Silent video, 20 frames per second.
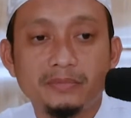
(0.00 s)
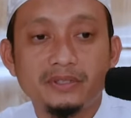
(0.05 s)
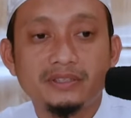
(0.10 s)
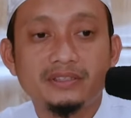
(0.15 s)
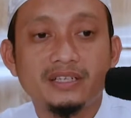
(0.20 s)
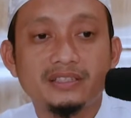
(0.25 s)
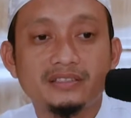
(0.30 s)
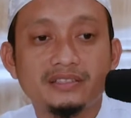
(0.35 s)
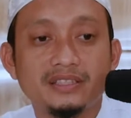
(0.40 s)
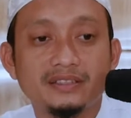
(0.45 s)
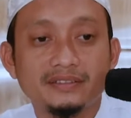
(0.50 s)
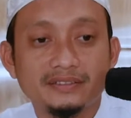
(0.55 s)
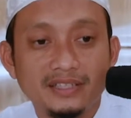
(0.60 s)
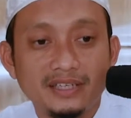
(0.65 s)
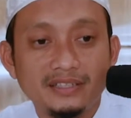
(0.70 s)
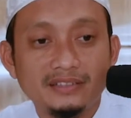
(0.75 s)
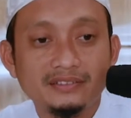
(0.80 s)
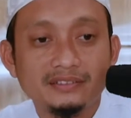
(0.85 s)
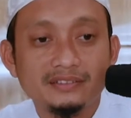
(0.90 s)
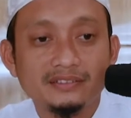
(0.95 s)

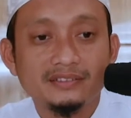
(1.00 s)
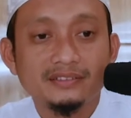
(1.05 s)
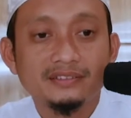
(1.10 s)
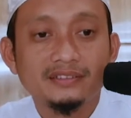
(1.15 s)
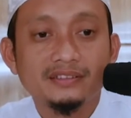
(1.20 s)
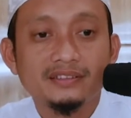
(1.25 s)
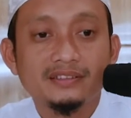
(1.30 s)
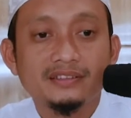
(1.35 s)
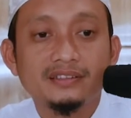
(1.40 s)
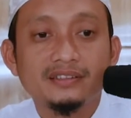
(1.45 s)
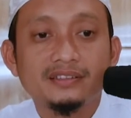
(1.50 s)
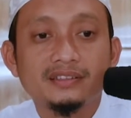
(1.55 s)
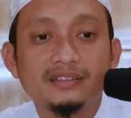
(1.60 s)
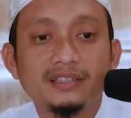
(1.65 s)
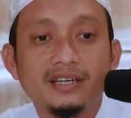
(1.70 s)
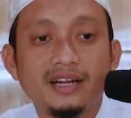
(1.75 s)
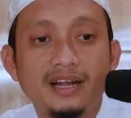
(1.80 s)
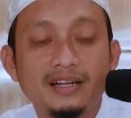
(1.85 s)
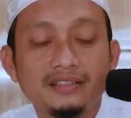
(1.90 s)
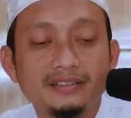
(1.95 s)
berdasarkan
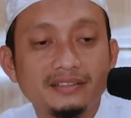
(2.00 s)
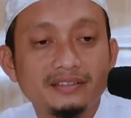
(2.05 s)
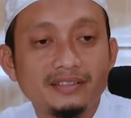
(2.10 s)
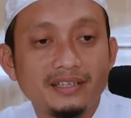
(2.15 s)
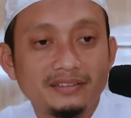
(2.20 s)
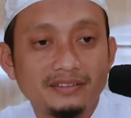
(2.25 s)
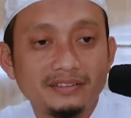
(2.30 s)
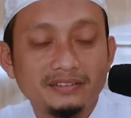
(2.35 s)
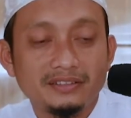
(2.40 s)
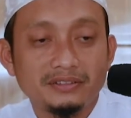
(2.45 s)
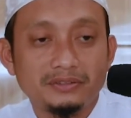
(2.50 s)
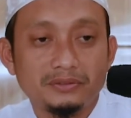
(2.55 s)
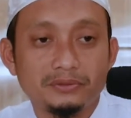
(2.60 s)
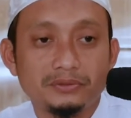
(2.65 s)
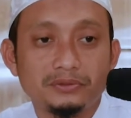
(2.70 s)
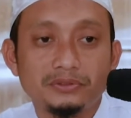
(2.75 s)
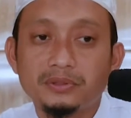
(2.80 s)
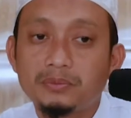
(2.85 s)
hadis-hadis itu.